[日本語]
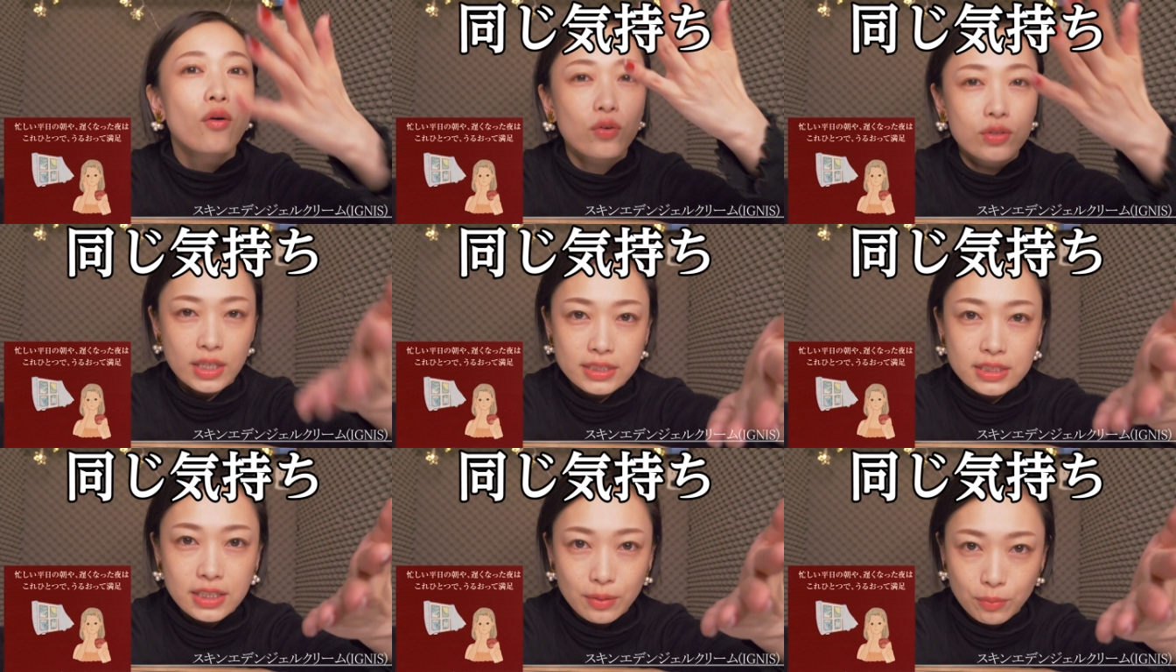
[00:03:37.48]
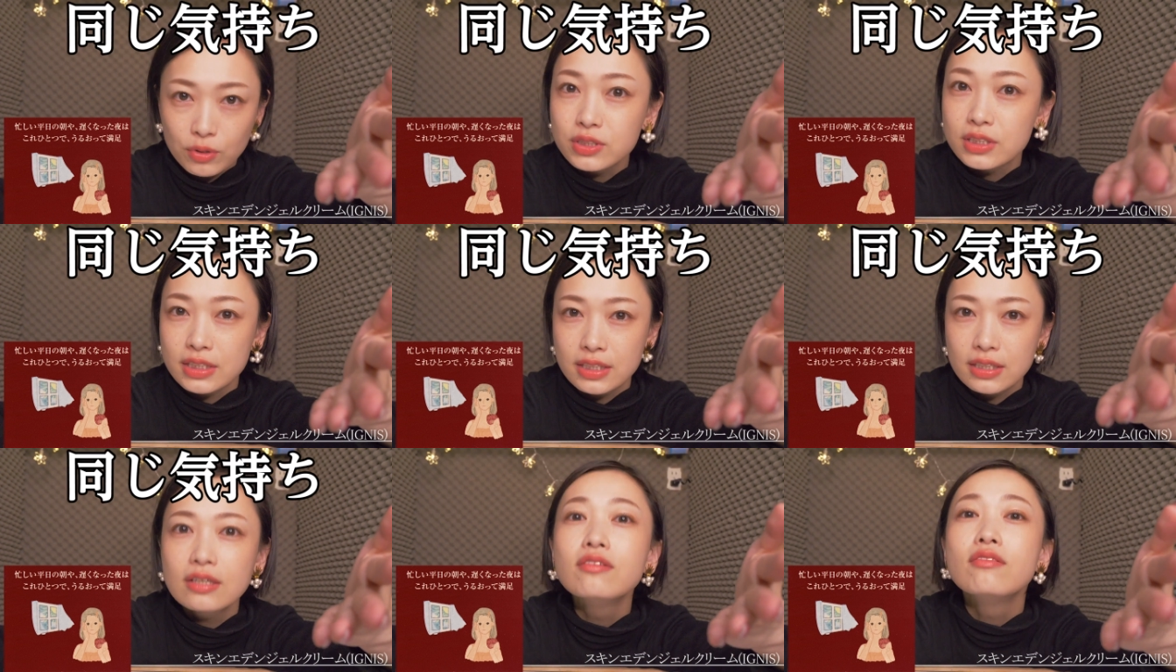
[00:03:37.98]
同じ気持
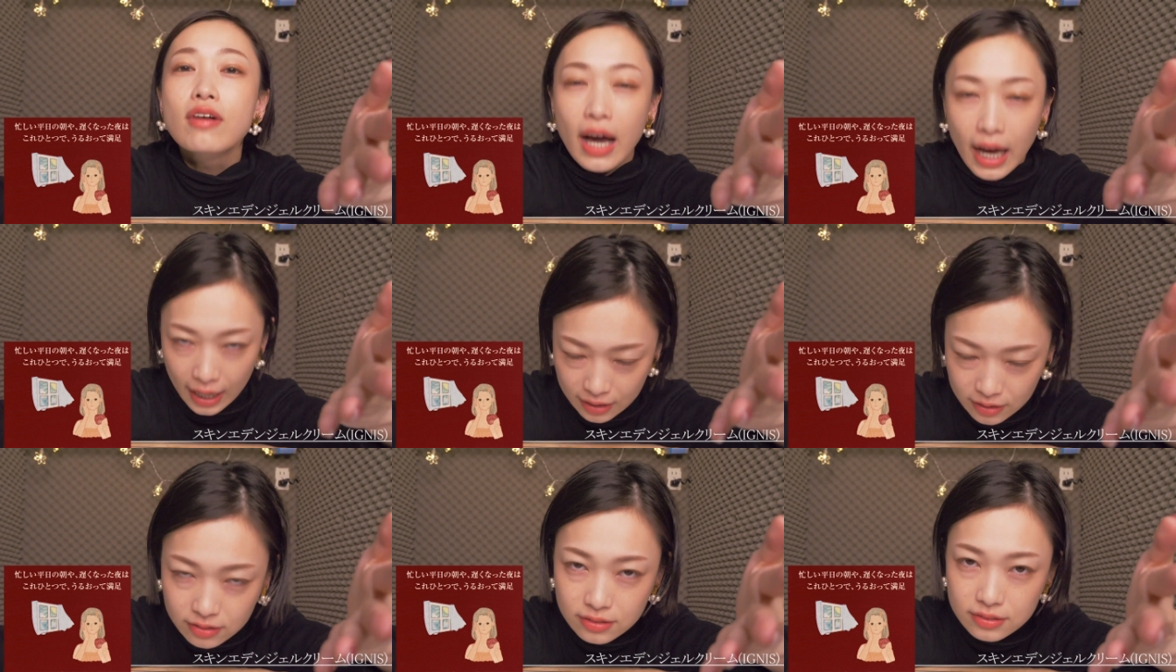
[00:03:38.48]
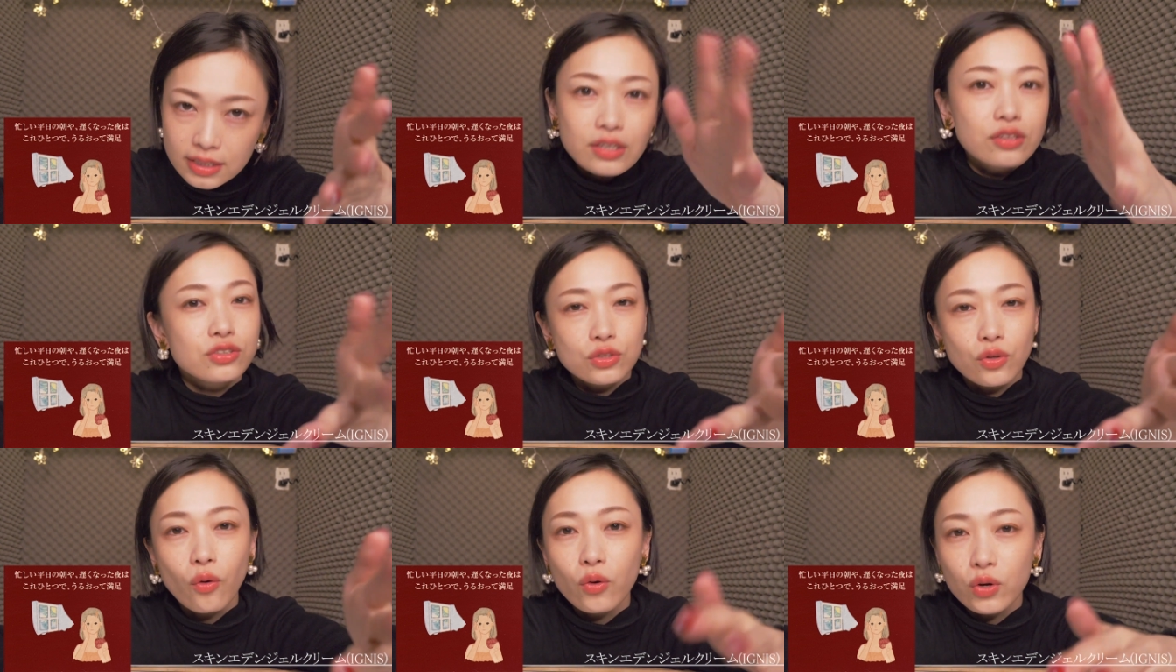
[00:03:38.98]
ちわかるってい
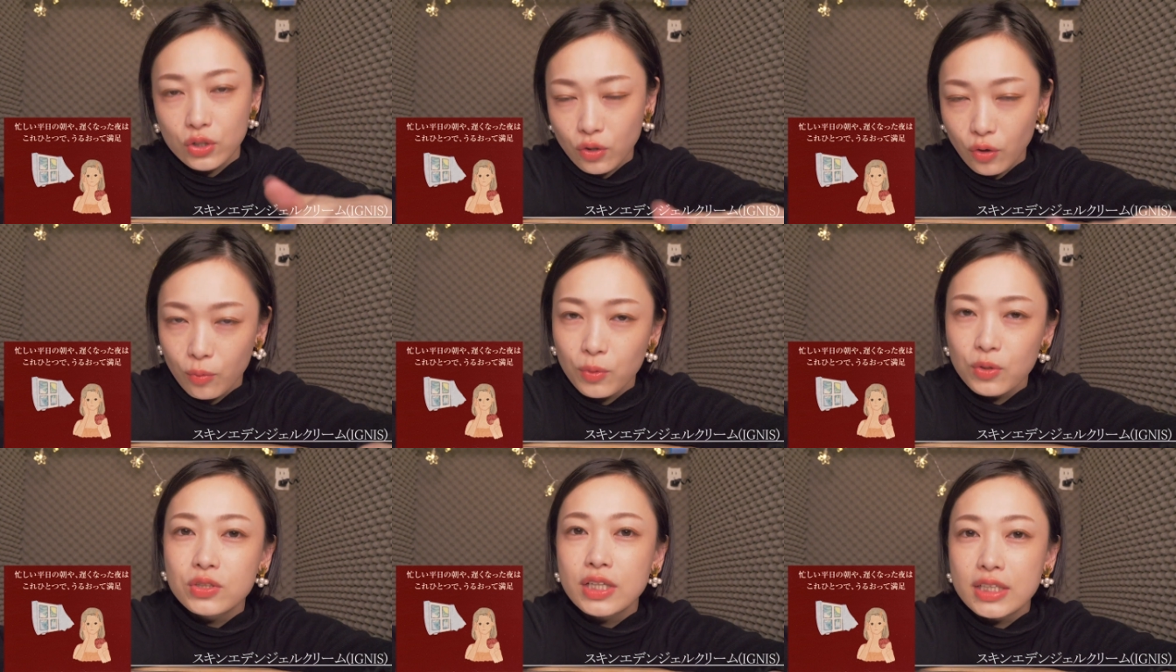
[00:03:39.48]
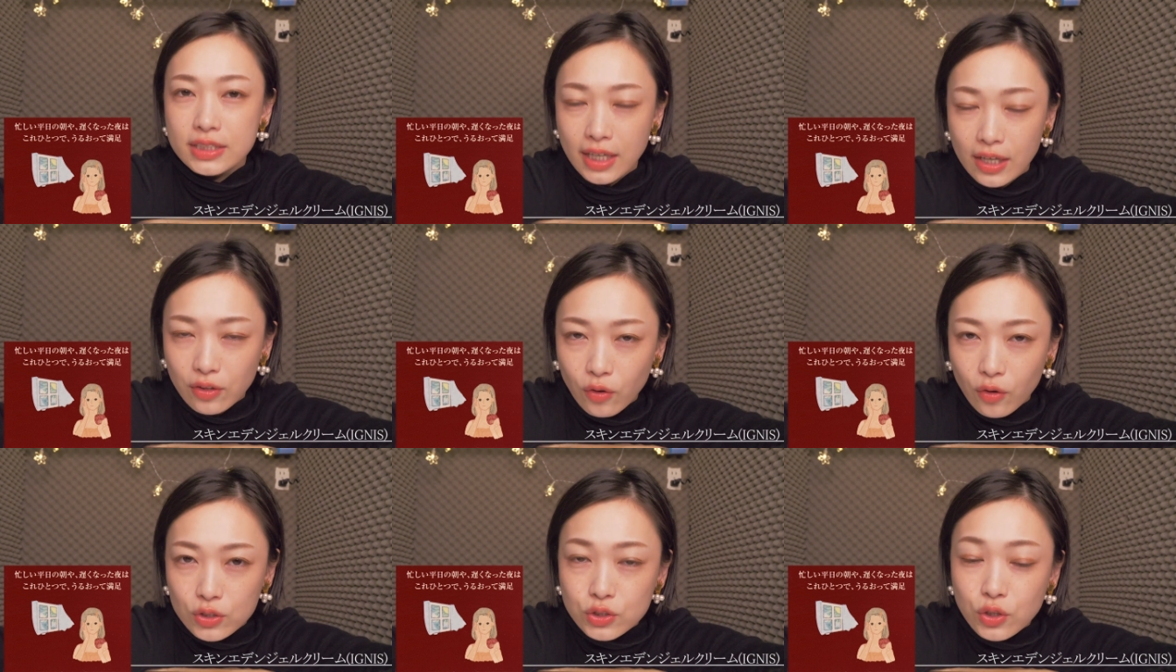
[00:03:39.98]
う人多いと思うんですけ
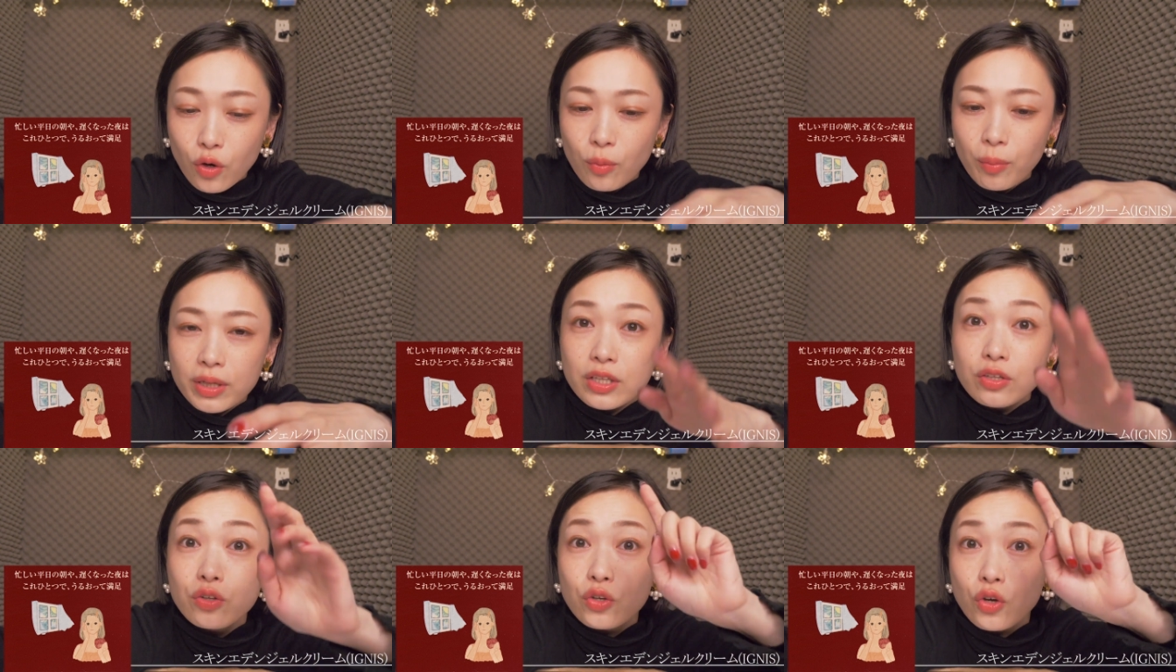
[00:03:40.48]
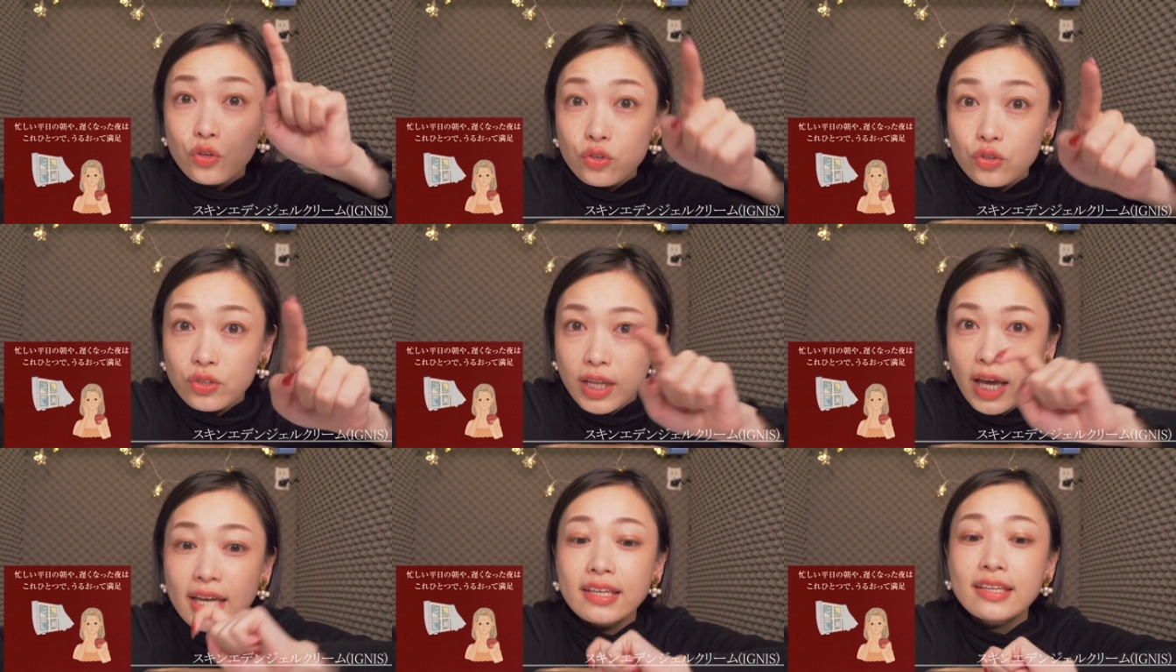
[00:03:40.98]
ど、そこまでの余
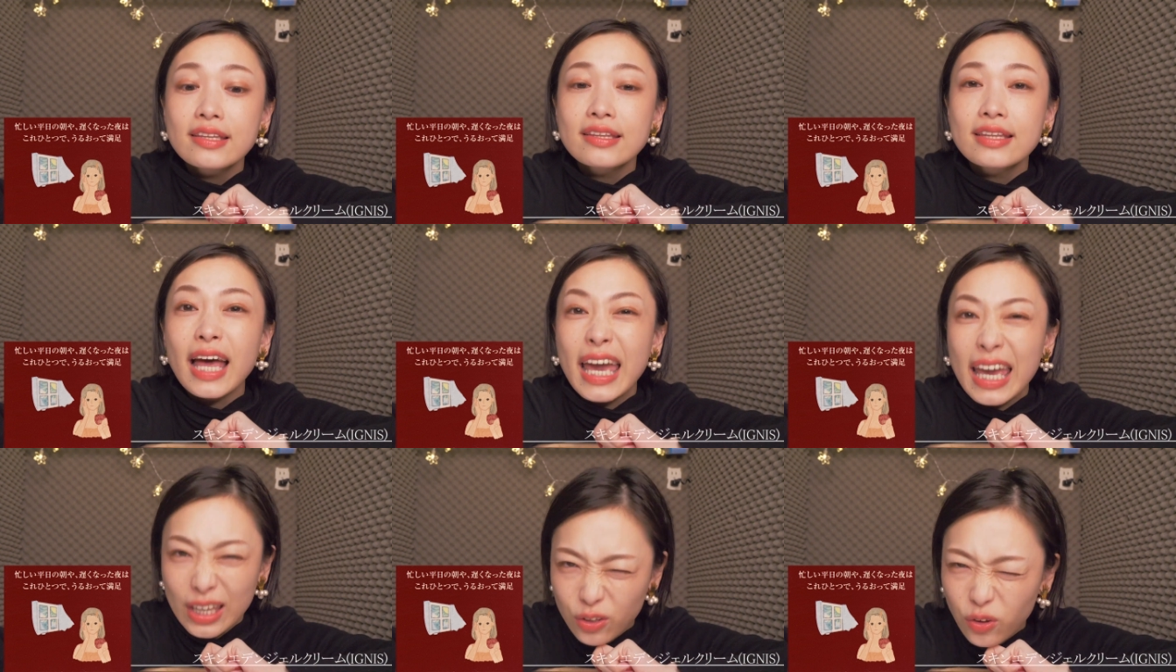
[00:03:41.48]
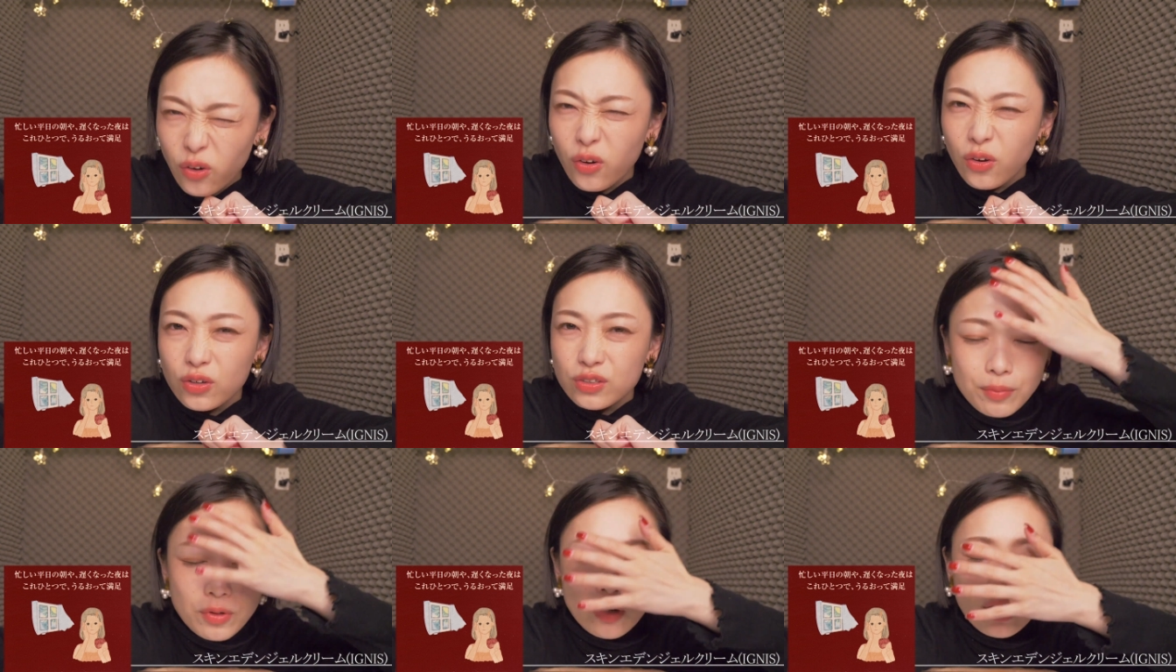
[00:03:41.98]
裕ないんだけ
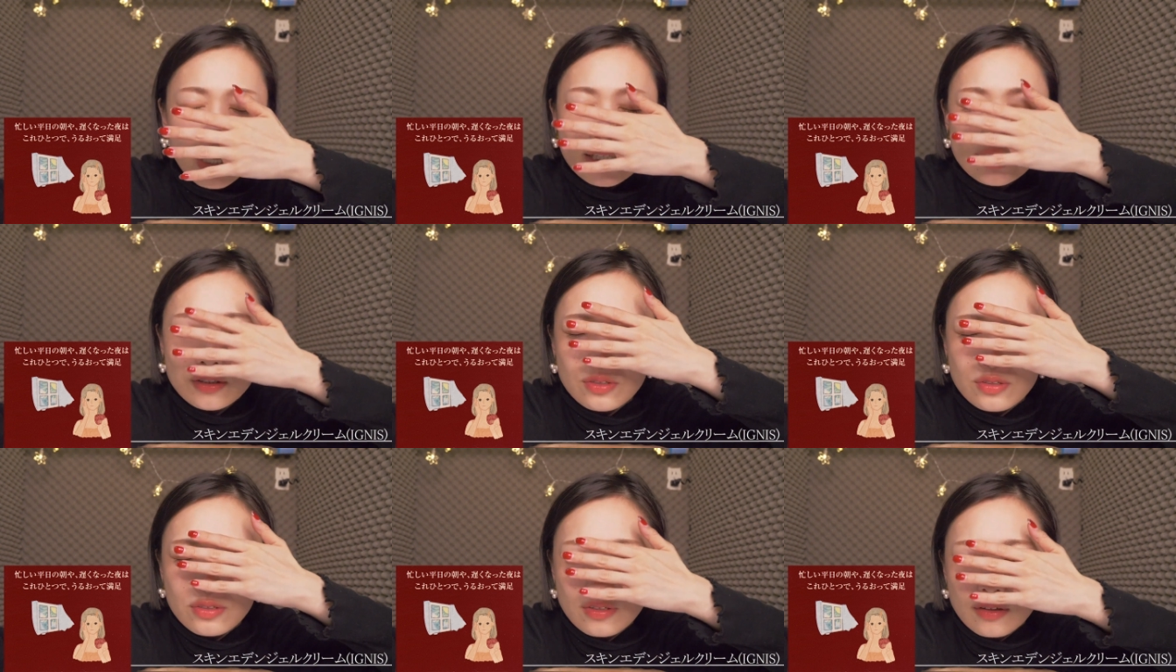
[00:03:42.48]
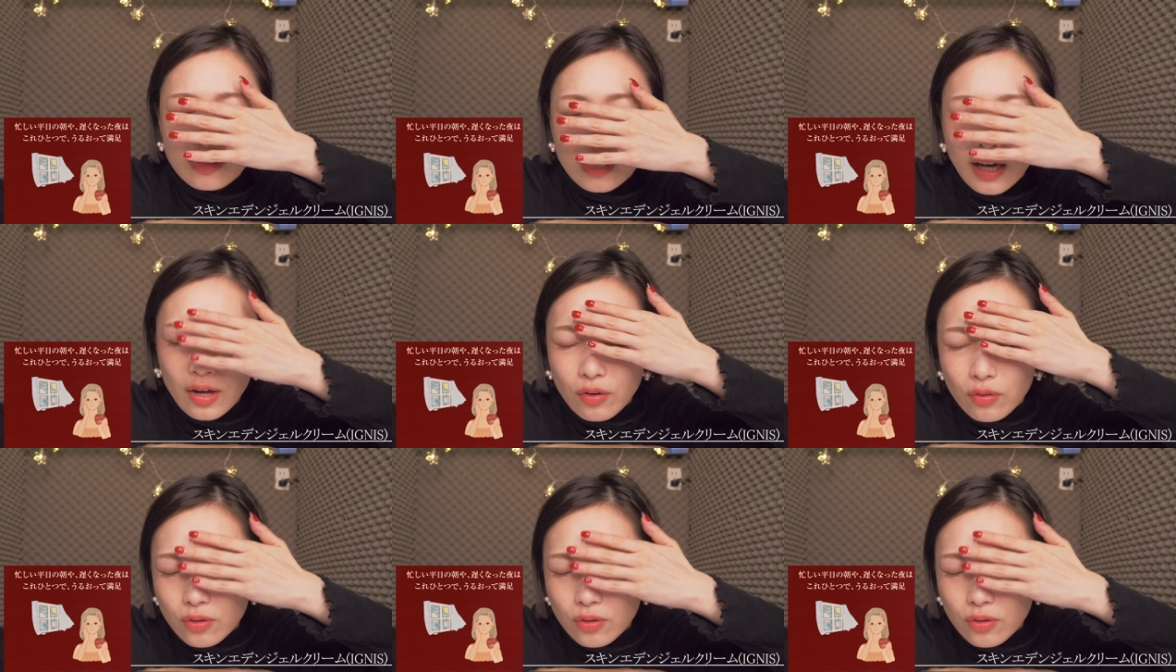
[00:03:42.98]
ど、もう化粧か